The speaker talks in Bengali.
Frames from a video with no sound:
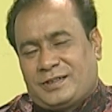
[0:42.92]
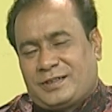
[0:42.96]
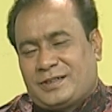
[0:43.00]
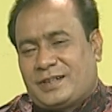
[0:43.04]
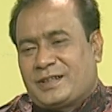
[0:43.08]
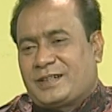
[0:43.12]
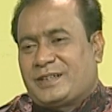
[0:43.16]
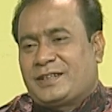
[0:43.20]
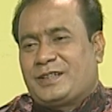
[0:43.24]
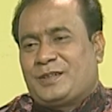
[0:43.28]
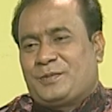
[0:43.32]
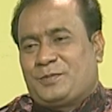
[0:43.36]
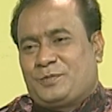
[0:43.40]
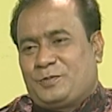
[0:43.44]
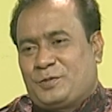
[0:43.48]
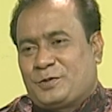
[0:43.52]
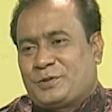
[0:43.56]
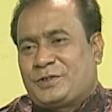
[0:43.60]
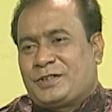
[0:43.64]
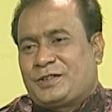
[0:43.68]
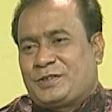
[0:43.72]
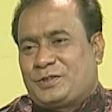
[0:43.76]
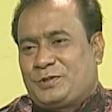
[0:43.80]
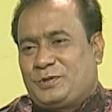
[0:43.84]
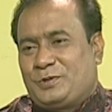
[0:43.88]
কাকা নাম
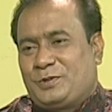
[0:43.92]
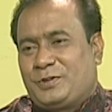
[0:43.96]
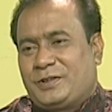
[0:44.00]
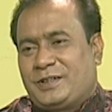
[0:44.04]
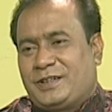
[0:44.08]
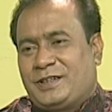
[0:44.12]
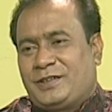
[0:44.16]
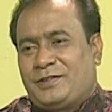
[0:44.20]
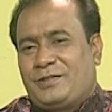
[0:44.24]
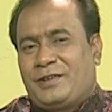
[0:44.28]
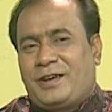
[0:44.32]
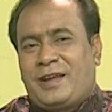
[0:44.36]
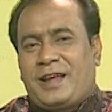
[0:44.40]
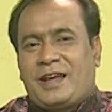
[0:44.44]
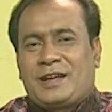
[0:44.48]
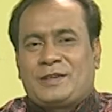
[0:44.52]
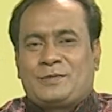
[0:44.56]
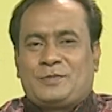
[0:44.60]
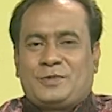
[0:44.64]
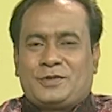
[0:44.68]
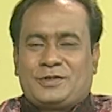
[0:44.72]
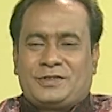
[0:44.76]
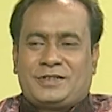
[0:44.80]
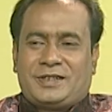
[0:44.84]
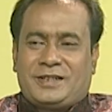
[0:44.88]
প্রচার শুরু হয়ে গেল এক
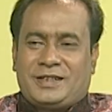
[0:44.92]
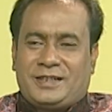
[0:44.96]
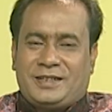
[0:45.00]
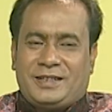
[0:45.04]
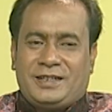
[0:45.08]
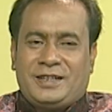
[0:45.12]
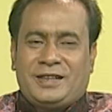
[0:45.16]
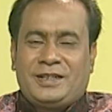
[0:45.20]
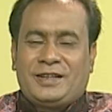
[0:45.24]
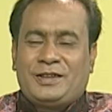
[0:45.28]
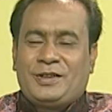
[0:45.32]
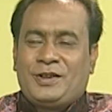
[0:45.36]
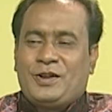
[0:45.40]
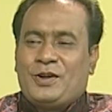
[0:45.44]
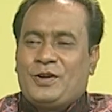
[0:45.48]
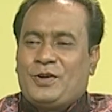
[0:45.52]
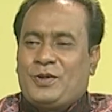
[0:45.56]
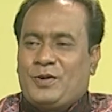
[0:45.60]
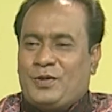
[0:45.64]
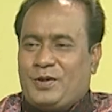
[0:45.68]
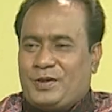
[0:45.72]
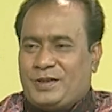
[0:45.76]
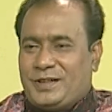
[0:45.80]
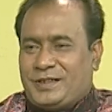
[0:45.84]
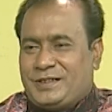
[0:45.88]
পর্যায়ে গিয়ে
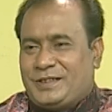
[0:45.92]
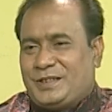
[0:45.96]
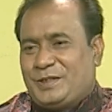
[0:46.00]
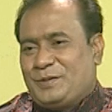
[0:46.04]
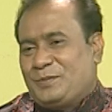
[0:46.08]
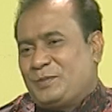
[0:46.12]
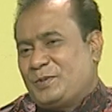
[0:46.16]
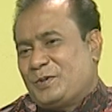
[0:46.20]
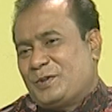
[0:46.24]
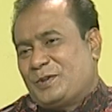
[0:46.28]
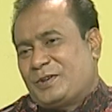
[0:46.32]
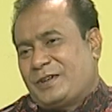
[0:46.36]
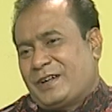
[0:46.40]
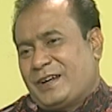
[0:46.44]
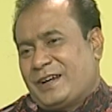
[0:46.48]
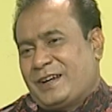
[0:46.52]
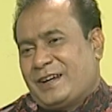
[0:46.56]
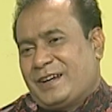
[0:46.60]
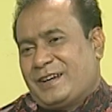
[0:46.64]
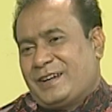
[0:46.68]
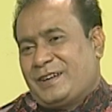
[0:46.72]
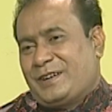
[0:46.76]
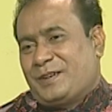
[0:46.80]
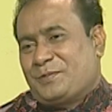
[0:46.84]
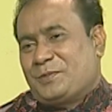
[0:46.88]
অনেক দিন পর
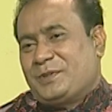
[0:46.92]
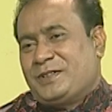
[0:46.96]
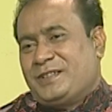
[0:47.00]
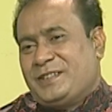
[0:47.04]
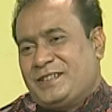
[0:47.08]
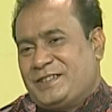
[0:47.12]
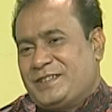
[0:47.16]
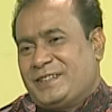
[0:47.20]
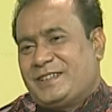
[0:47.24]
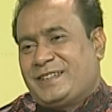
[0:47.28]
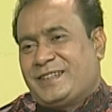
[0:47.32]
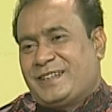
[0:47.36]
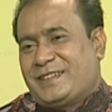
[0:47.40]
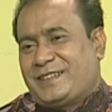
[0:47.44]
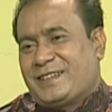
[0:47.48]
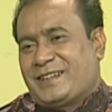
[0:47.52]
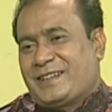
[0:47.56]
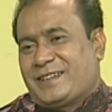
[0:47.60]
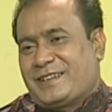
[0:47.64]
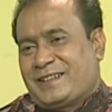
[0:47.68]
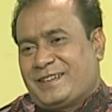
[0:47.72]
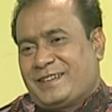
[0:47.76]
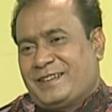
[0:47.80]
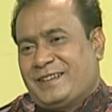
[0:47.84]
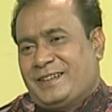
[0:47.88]
হ্যাঁ আমি নিজেই এটা
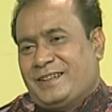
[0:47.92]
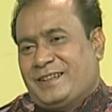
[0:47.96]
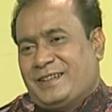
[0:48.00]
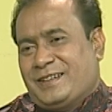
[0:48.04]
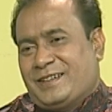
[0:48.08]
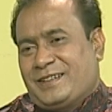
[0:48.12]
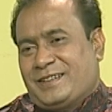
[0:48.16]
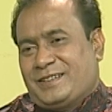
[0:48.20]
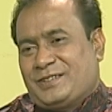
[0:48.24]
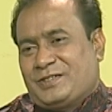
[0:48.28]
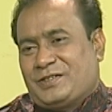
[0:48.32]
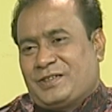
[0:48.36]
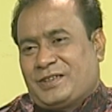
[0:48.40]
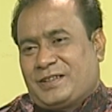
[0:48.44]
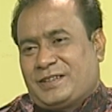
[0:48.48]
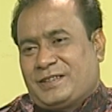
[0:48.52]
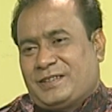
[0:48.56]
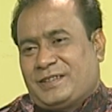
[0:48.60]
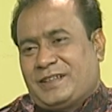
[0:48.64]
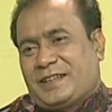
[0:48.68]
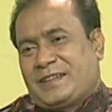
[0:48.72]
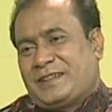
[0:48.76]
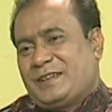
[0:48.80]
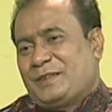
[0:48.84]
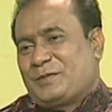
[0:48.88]

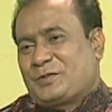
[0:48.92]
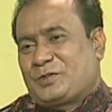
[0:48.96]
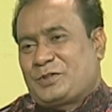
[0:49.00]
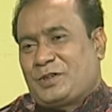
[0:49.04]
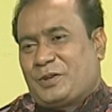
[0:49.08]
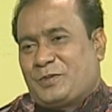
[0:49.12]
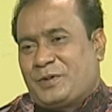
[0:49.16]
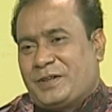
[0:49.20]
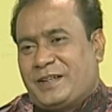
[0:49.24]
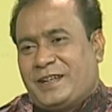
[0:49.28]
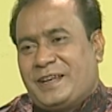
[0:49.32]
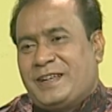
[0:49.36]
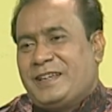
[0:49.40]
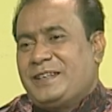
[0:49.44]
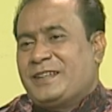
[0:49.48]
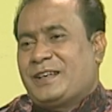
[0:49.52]
দেখলাম সবাই এই